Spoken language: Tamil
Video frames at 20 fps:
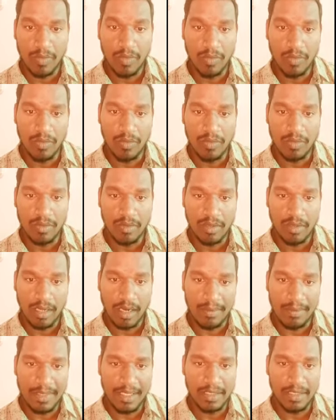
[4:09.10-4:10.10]
நூல்
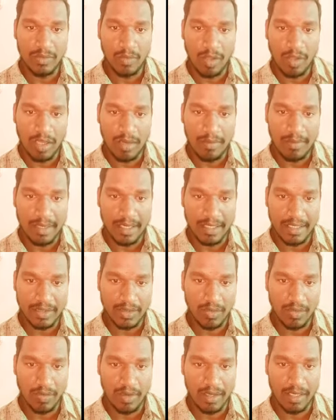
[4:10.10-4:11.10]
அப்படின்னு உலக
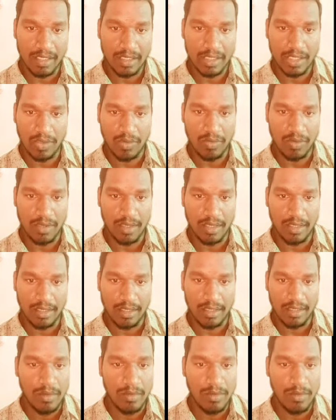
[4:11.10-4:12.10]
மறைன்னு சொல்லுவானுங்க
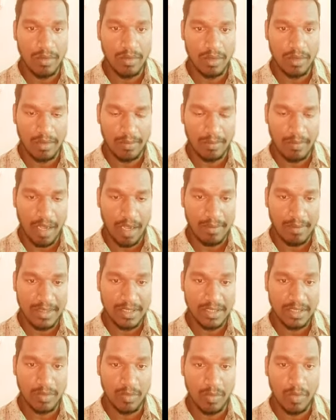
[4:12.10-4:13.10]
திருக்குறளில்
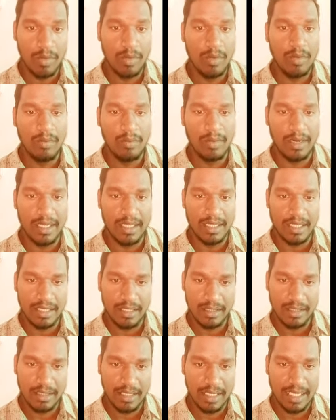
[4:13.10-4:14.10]
மாமிச உண்ணும்
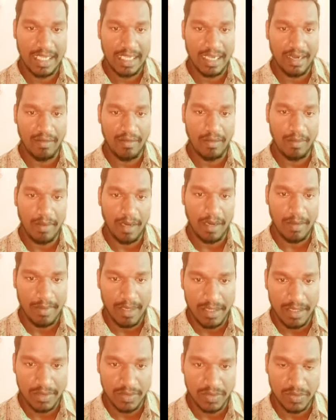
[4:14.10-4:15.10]
மனிதன் கேவலமான
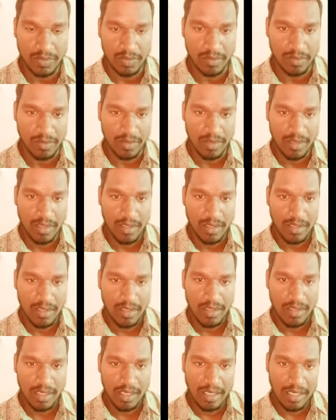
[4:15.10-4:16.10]
மனிதன் சொல்லும்
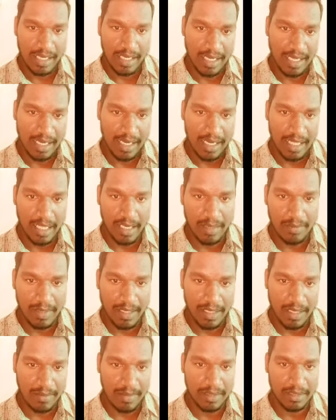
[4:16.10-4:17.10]
இன்றைக்கி
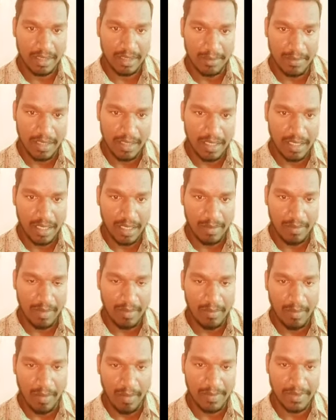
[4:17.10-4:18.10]
எல்லாருமே நம்ம தமிழர்
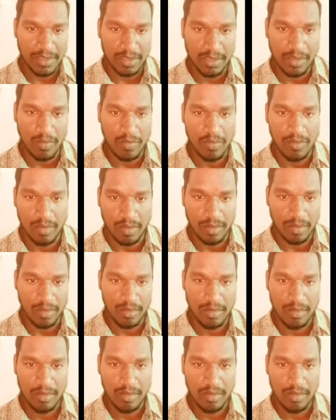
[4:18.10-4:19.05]
எல்லாமே மாமிசம்தான் உண்றோம்